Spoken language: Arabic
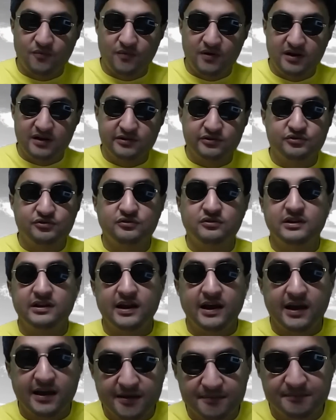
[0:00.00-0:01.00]
وللذوق
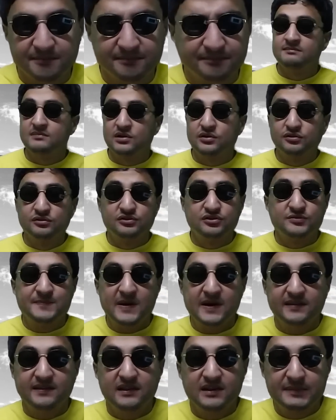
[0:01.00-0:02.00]
العام ما كنتش
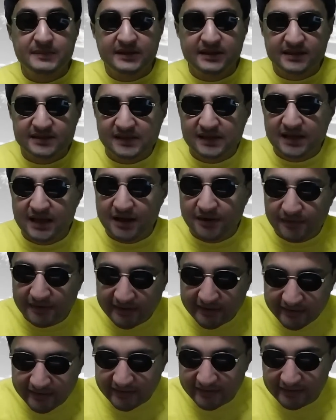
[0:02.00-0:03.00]
بحترم الناس اللي
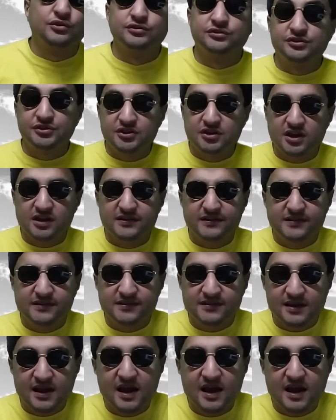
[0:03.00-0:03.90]
حواليا كنت شخص